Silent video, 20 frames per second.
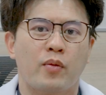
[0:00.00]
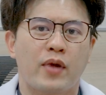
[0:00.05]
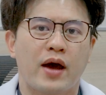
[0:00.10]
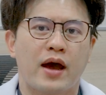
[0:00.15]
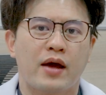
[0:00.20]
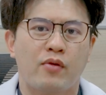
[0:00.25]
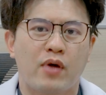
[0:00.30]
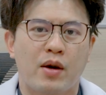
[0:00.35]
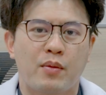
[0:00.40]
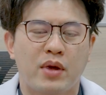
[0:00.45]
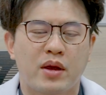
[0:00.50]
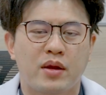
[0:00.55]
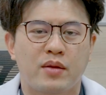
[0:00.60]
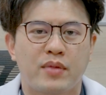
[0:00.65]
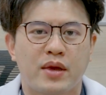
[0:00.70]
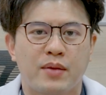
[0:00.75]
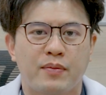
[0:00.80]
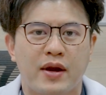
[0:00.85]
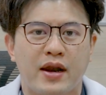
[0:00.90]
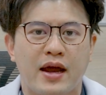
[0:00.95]
อดภัยว่าไม่
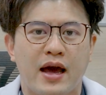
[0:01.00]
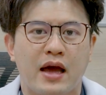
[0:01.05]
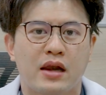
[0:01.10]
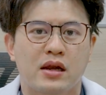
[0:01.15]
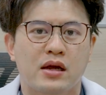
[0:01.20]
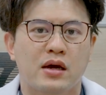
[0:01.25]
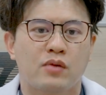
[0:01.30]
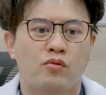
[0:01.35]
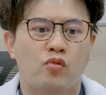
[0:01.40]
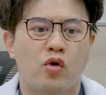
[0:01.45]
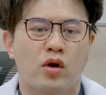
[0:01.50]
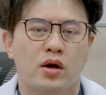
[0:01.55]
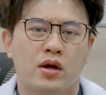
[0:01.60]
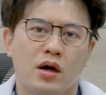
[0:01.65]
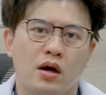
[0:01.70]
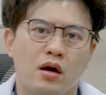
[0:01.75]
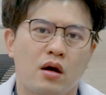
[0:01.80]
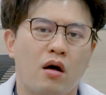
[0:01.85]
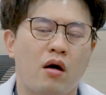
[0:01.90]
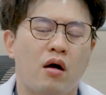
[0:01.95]
มีปัญหาเรื่องพวก
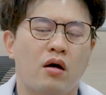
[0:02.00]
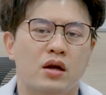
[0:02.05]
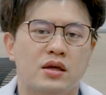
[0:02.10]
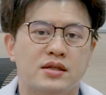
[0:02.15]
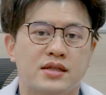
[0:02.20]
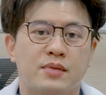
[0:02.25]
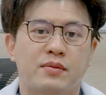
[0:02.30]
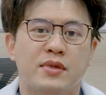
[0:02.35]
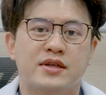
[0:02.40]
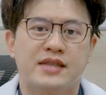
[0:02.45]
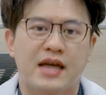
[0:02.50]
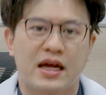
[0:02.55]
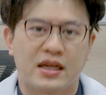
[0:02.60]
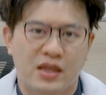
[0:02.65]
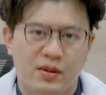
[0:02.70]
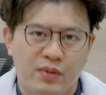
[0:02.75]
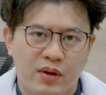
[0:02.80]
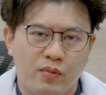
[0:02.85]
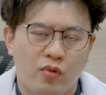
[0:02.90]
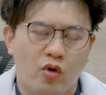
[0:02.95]
เนื้องอกหรือเส้นประสาท
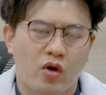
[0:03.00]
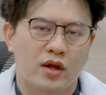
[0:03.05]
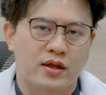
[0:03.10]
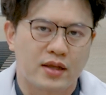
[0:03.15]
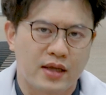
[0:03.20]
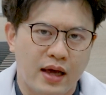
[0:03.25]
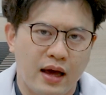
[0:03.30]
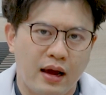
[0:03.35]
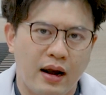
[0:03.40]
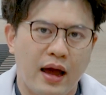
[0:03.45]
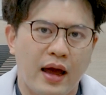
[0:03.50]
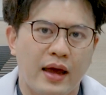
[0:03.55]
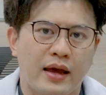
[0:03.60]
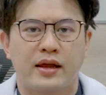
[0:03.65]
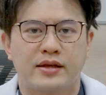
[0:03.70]
ที่ผิดปกติอะไร